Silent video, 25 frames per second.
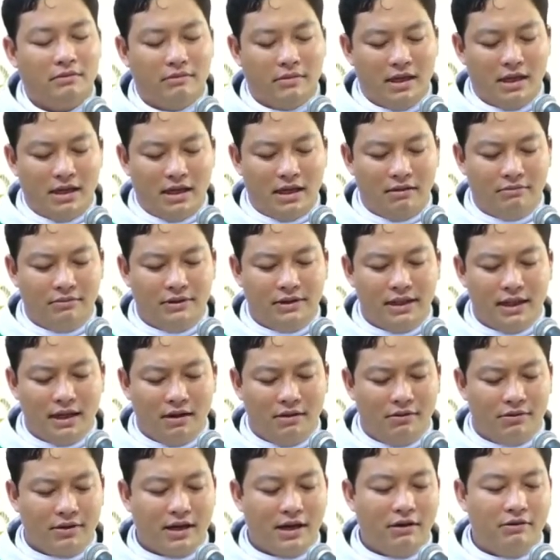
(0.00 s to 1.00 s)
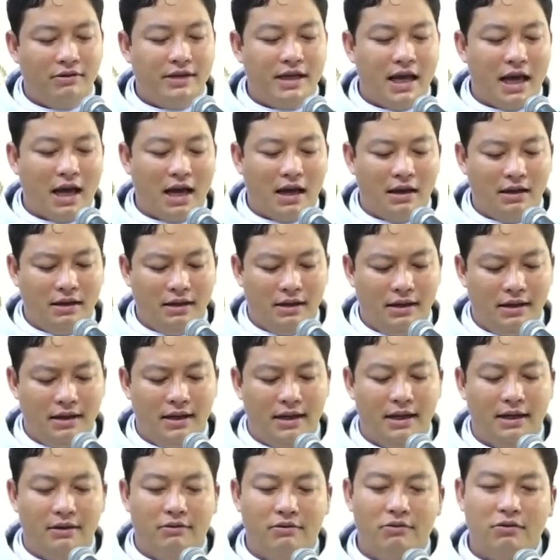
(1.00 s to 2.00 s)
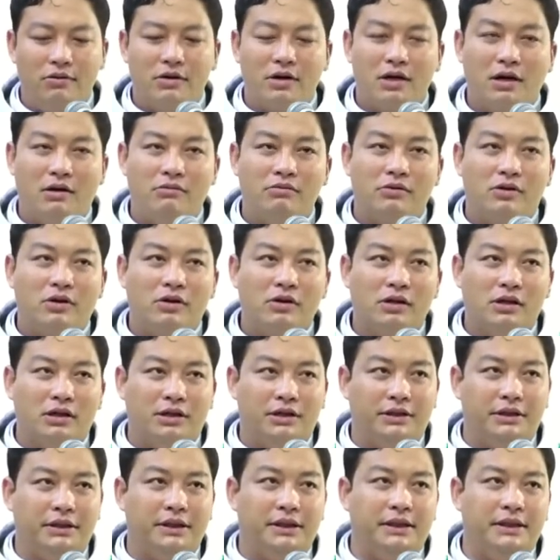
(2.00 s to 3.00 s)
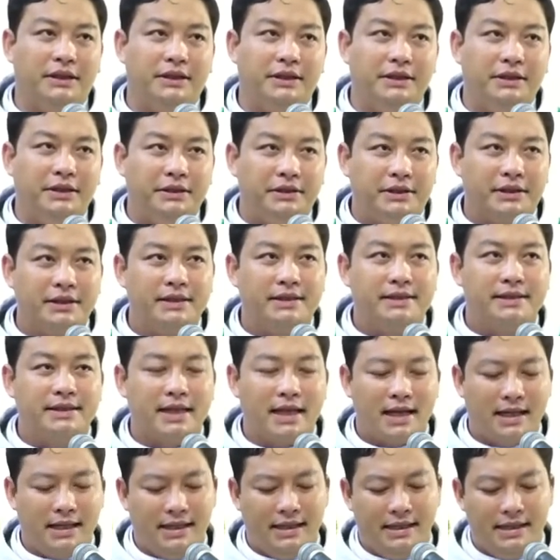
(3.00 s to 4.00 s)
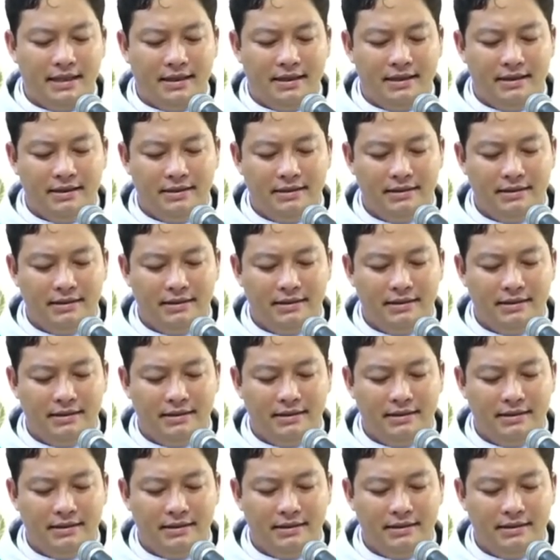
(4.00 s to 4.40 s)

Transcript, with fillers: Mà làm sao rao giảng nếu không có người được sai đi?